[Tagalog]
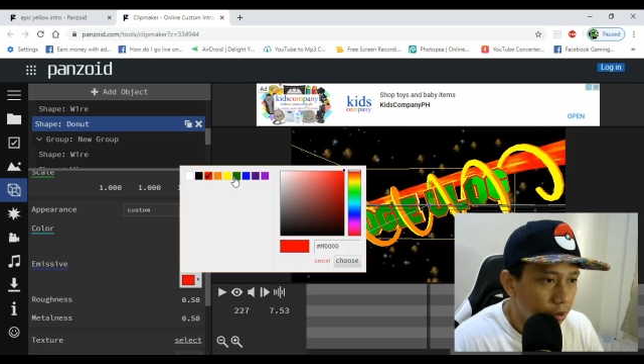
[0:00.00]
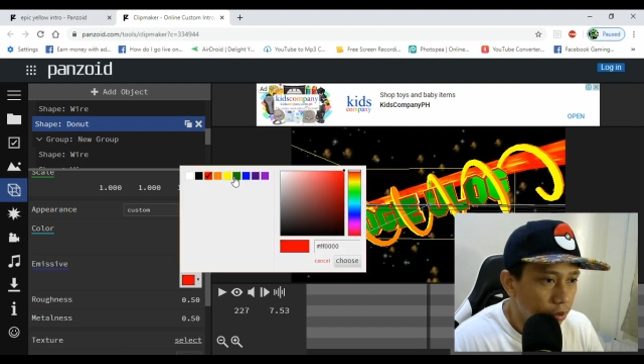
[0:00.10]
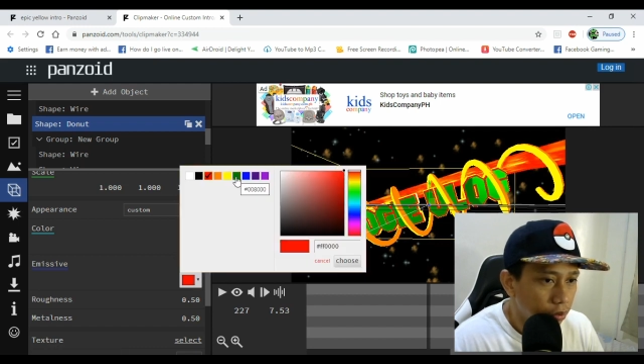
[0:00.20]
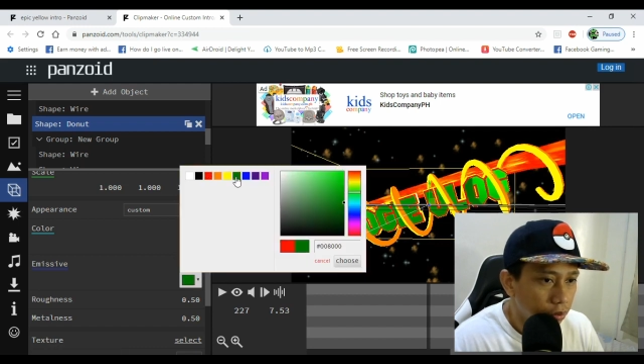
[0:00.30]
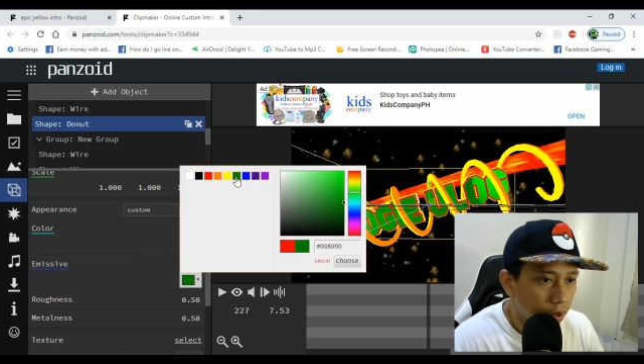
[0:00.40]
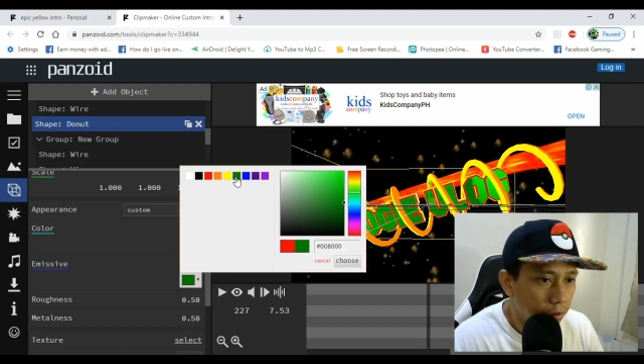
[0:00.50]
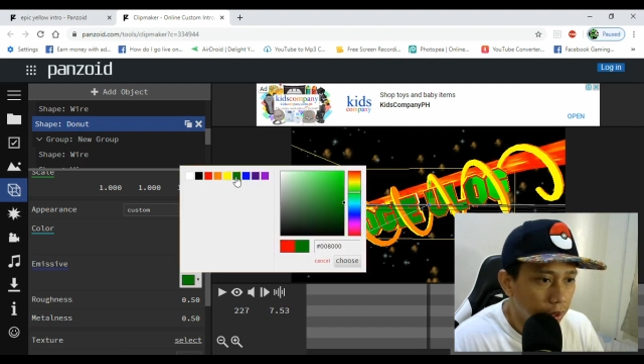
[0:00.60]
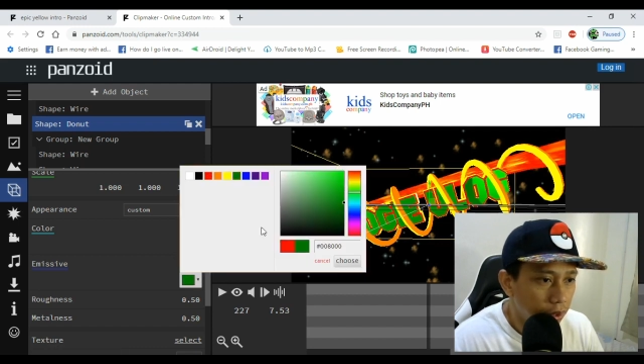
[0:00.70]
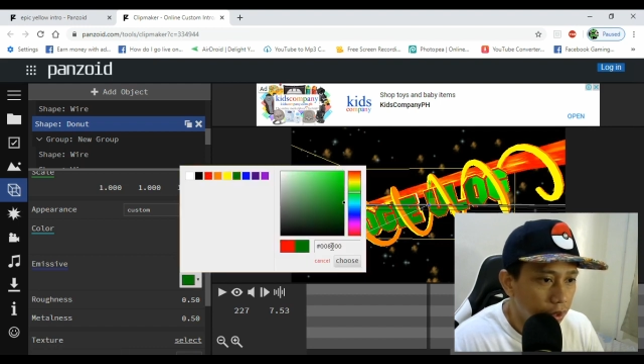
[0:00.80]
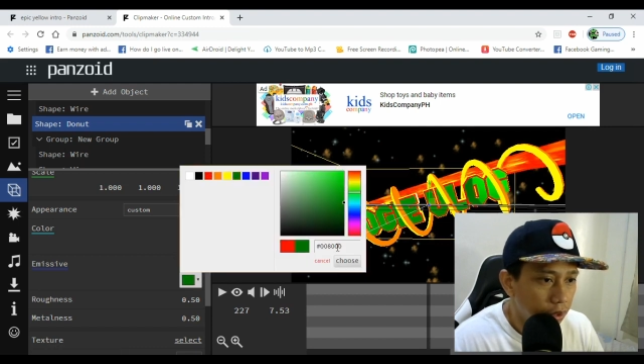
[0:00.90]
so
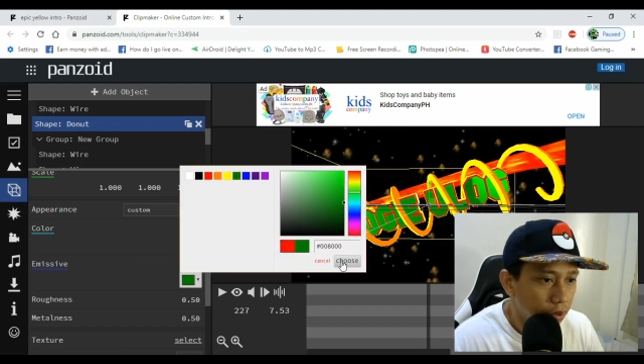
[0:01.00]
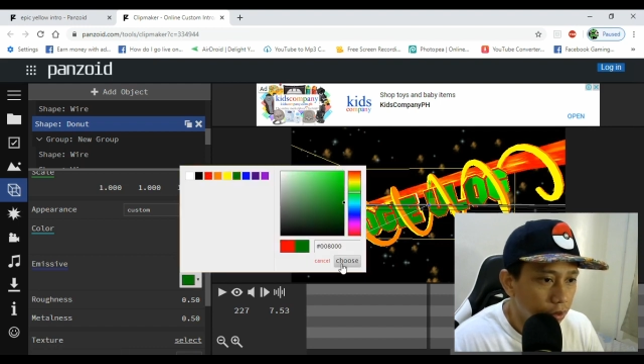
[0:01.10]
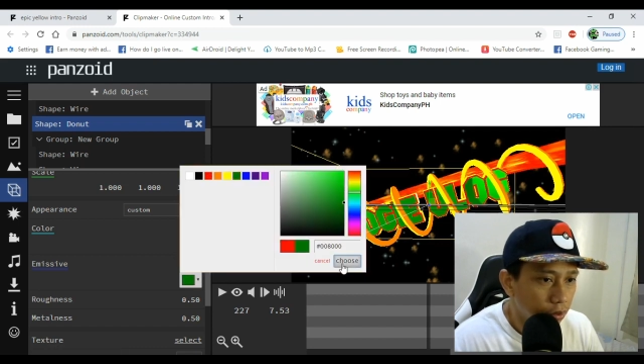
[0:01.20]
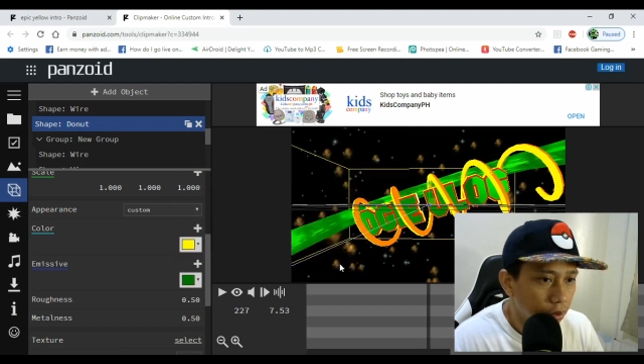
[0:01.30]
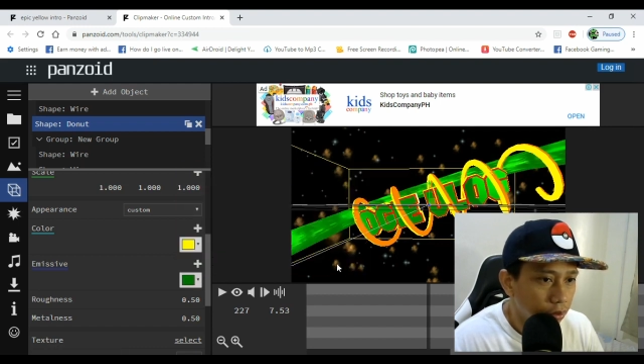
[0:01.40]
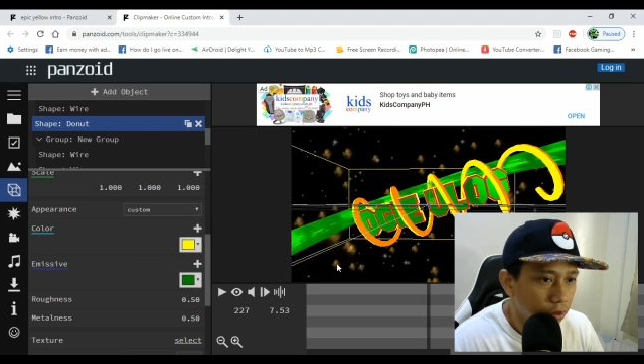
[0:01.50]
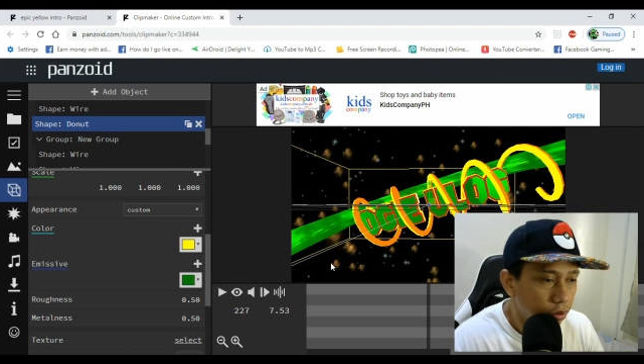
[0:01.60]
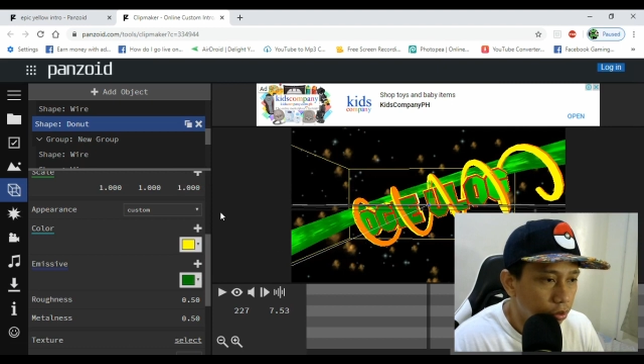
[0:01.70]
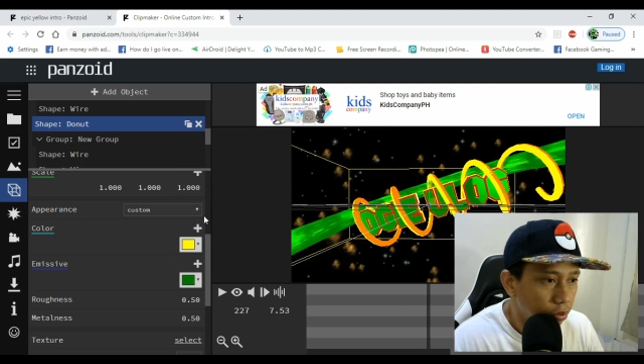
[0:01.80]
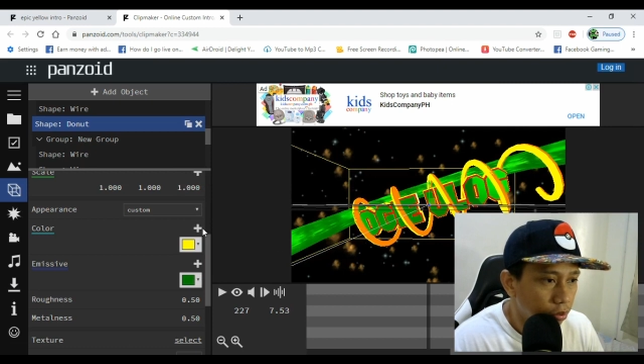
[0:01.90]
depende na sa inyo kung anong
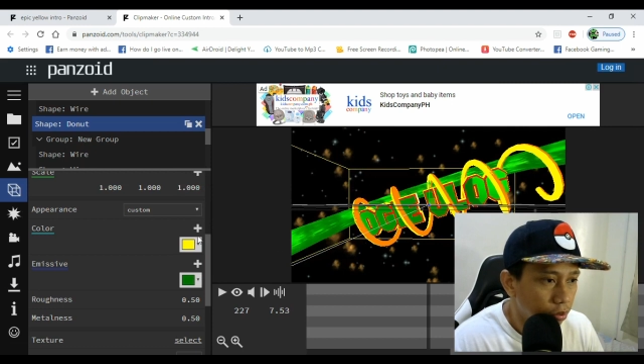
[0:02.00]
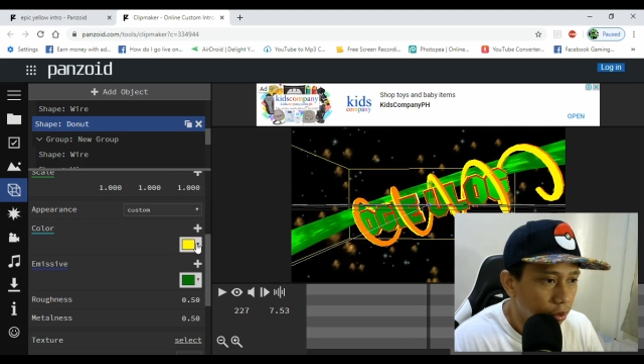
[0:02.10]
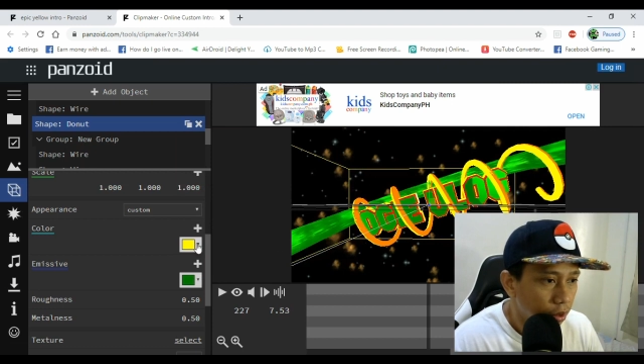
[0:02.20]
gustong